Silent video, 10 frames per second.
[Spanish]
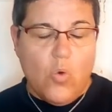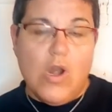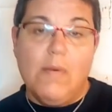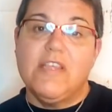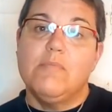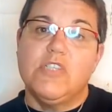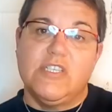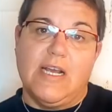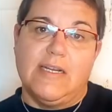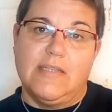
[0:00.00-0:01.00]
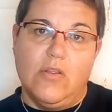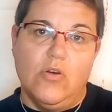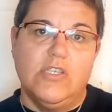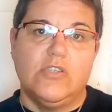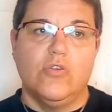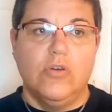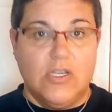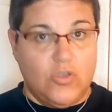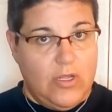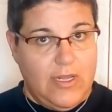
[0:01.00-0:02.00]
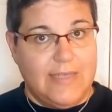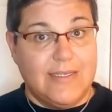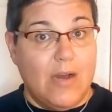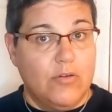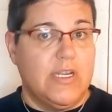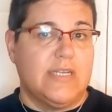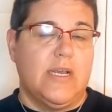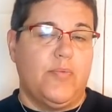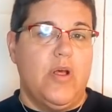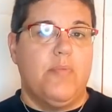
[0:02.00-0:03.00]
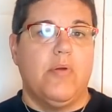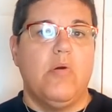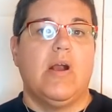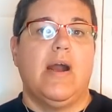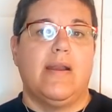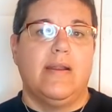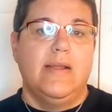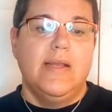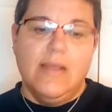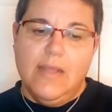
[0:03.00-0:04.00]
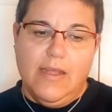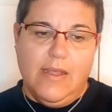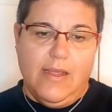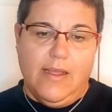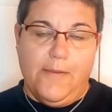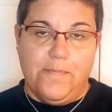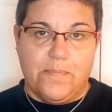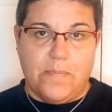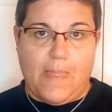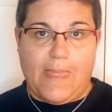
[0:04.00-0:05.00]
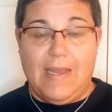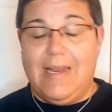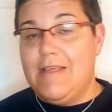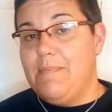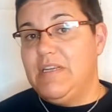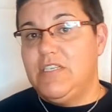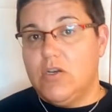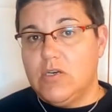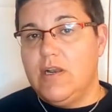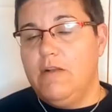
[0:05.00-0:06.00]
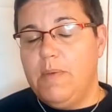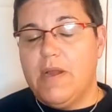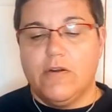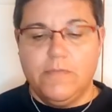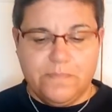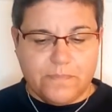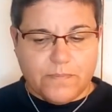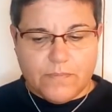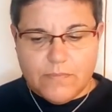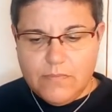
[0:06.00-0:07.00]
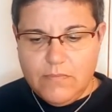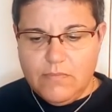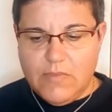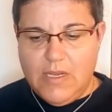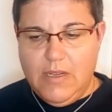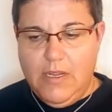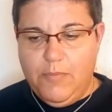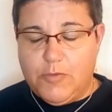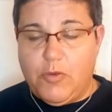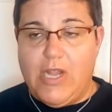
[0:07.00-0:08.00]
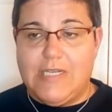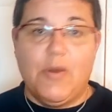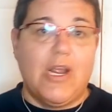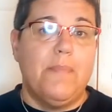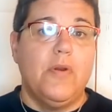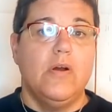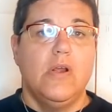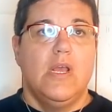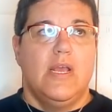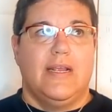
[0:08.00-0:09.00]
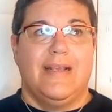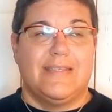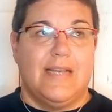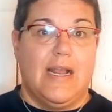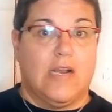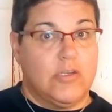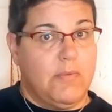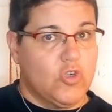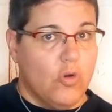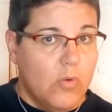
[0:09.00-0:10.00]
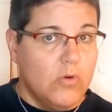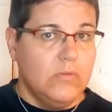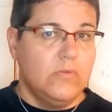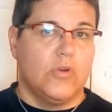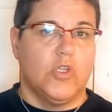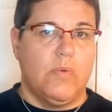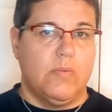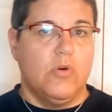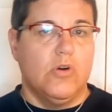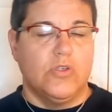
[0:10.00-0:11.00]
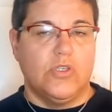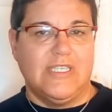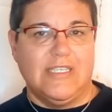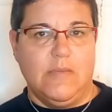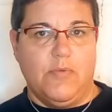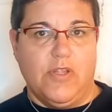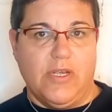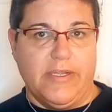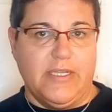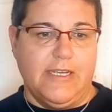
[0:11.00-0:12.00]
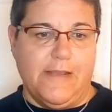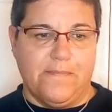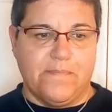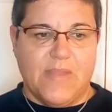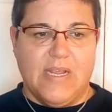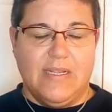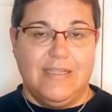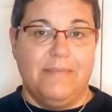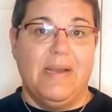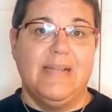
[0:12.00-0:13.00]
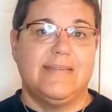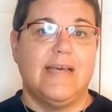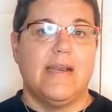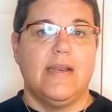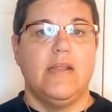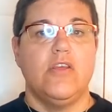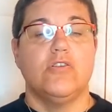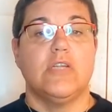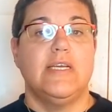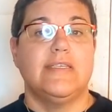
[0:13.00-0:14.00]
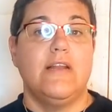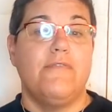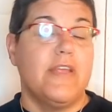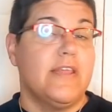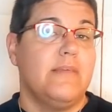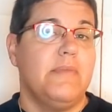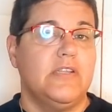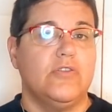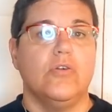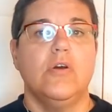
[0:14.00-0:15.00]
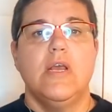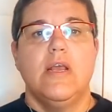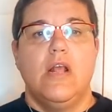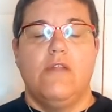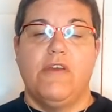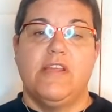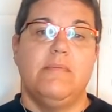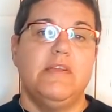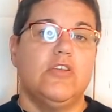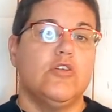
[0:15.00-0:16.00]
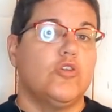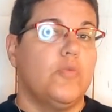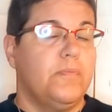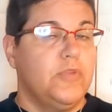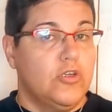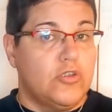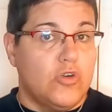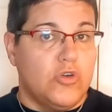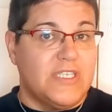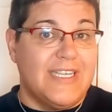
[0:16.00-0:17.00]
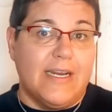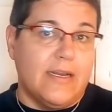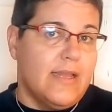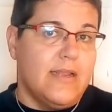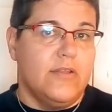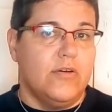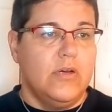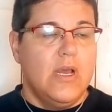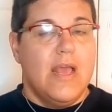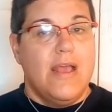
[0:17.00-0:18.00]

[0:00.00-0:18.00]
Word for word: Una vez hemos descartado esto, que es una de las causas que puede provocar eh, la depresión en el perro, eh, pues podría ser, por ejemplo, que es la causa más común cuando vemos este tipo de, de malestar en ellos, es el fallecimiento. El fallecimiento de otro, de otro ser querido